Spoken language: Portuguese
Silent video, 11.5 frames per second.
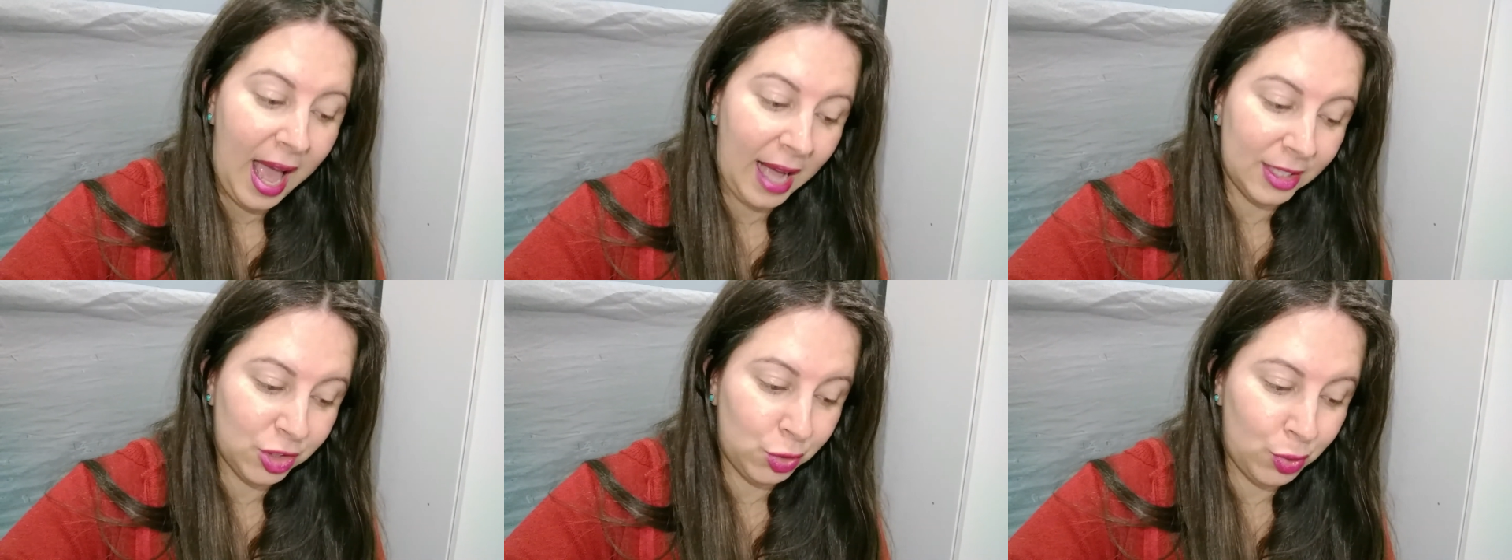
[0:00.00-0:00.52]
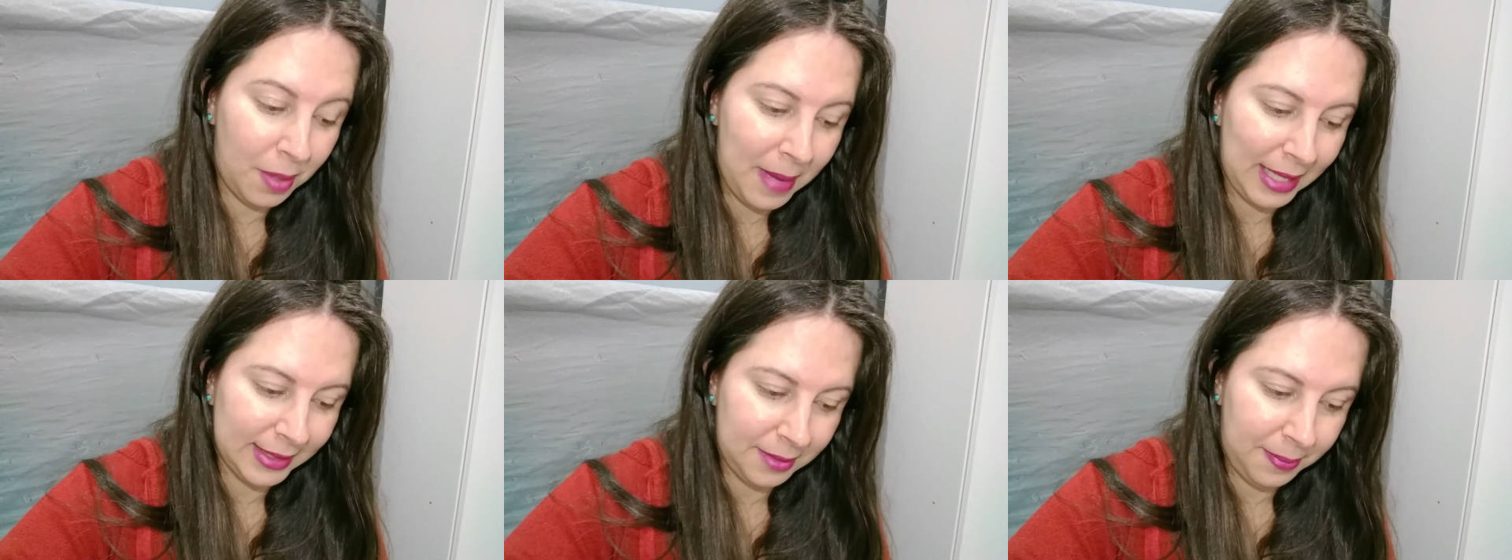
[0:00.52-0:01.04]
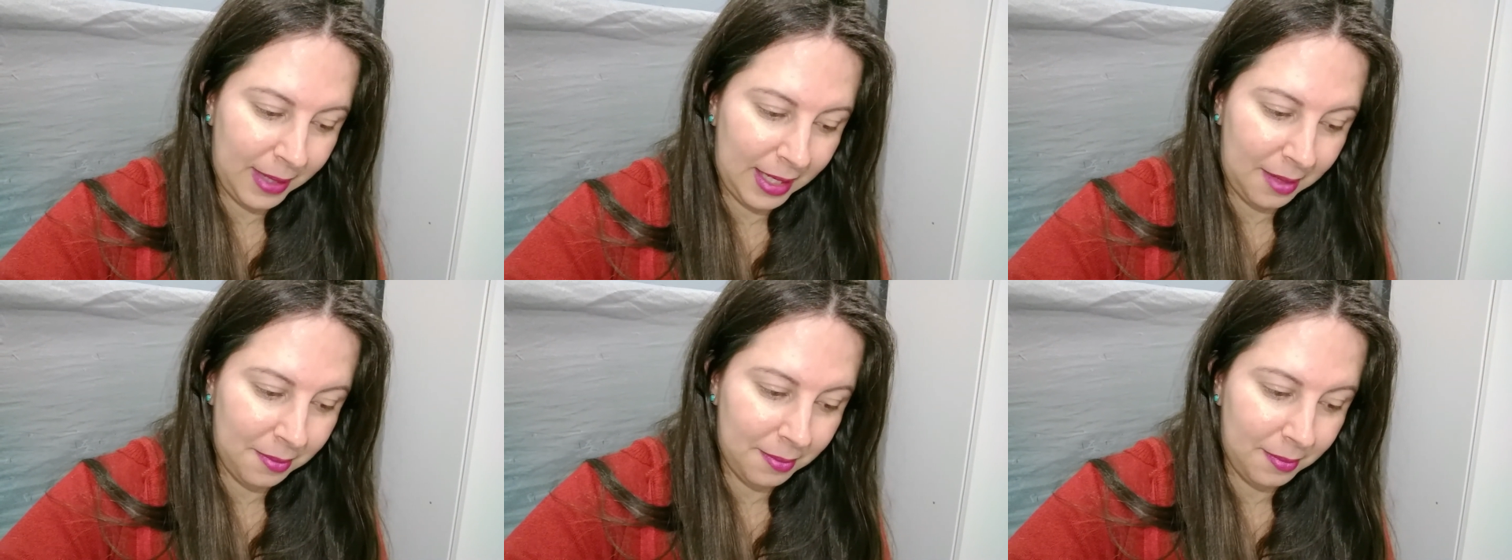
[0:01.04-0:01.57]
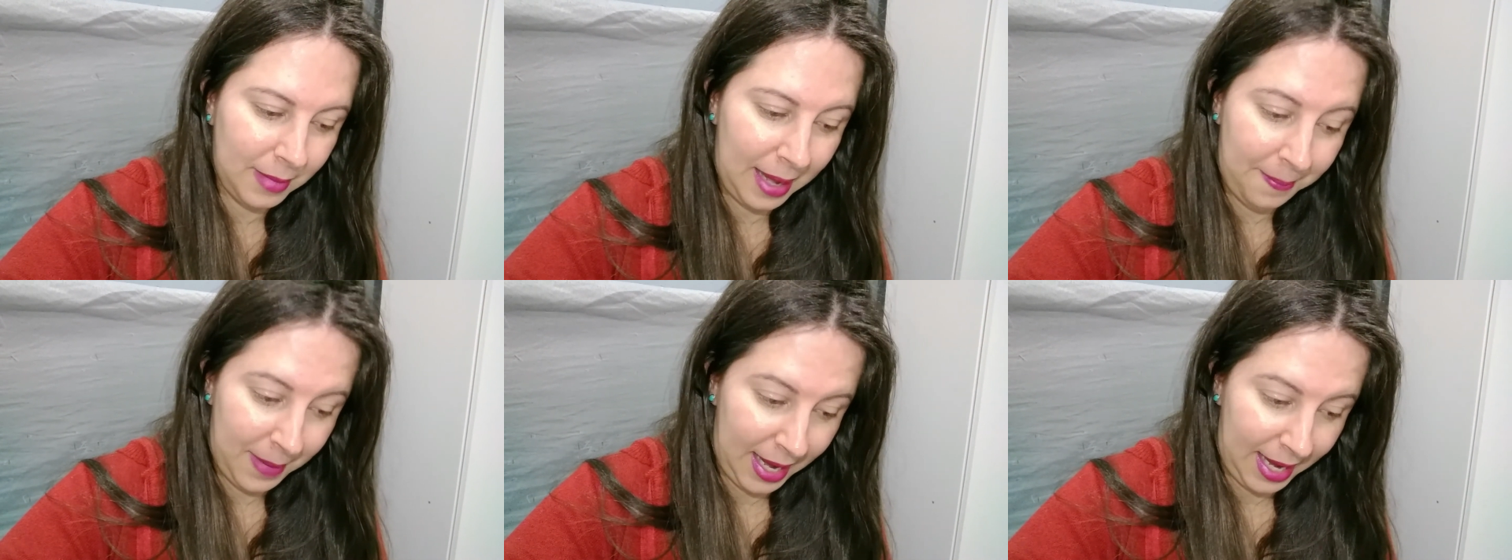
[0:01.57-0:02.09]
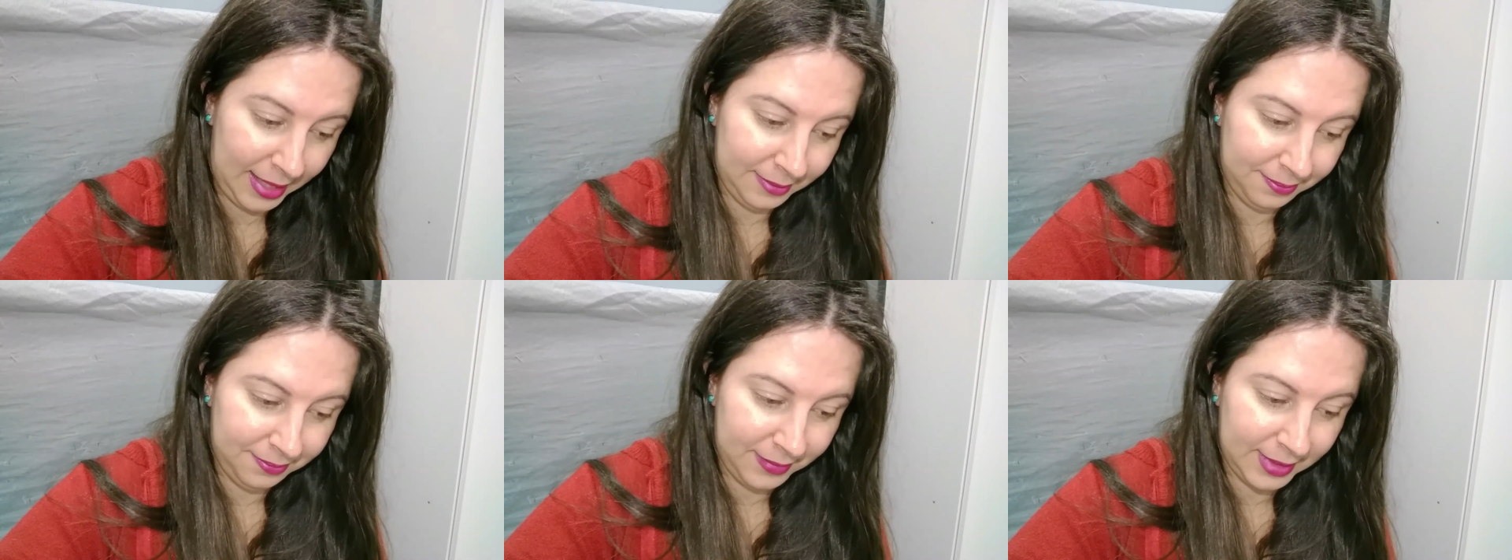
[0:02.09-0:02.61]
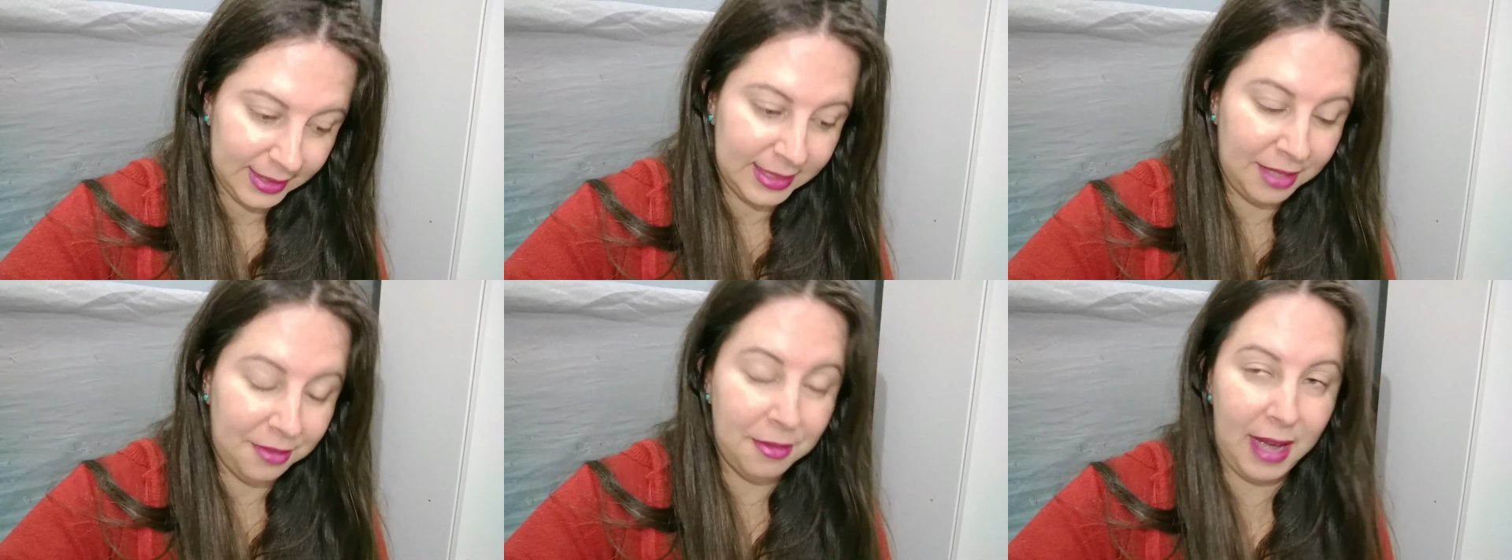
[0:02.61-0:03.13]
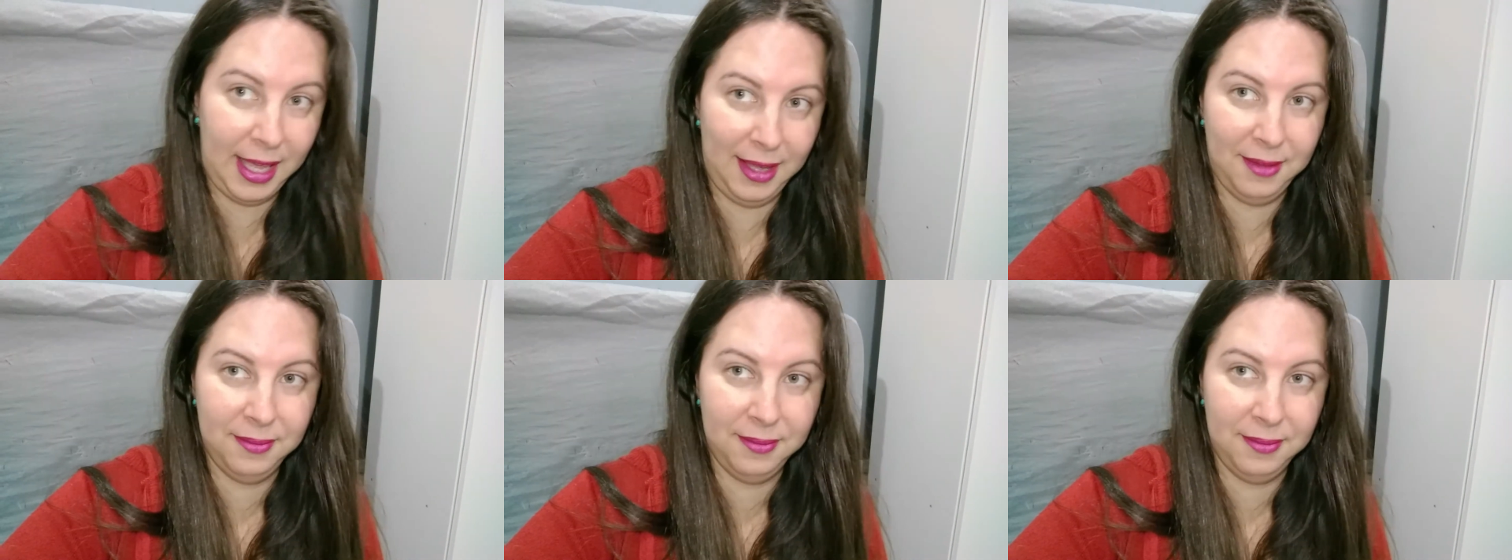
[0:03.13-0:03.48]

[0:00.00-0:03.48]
a sua base para amar se vai.